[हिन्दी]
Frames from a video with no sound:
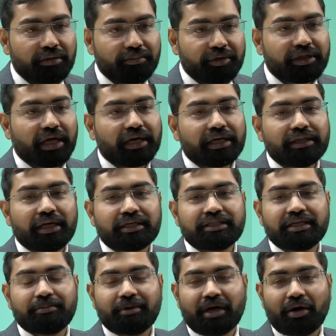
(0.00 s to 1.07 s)
पिता के
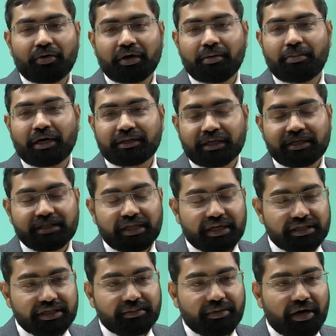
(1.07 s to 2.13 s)
दर्जे में आओगे माता के
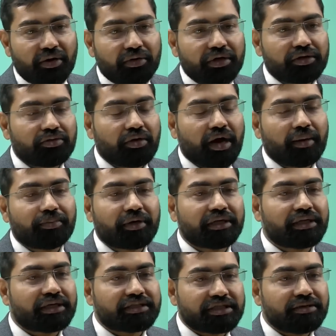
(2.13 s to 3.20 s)
दर्जे में आओगे तो आपका
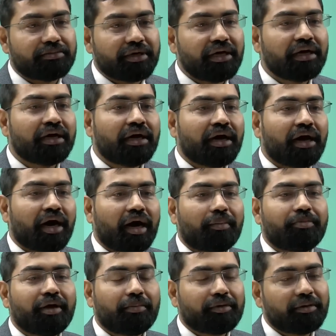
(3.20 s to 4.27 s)
दर्जे में आप
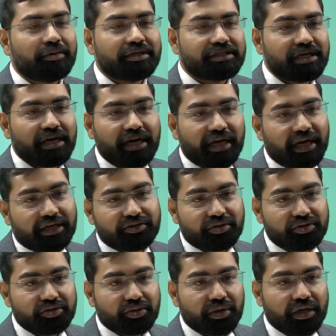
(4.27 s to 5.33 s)
भी अपने बच्चे के लिए क्या
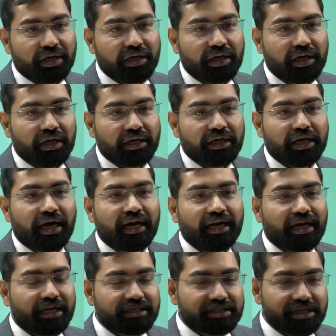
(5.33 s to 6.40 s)
सोचोगे यार
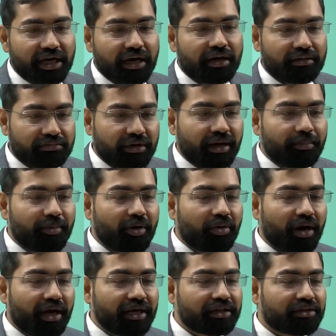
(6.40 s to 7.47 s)
एक अच्छा मतलब
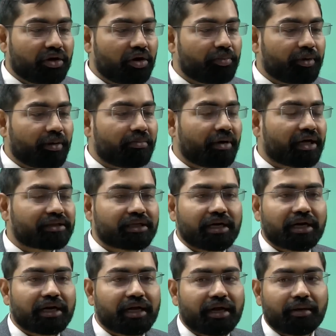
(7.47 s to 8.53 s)
व्यवहारिक तौर पे हम बात कर
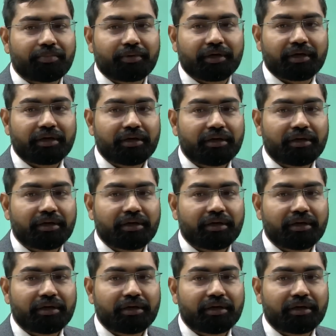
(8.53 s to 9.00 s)
रहे हैं यहाँ पे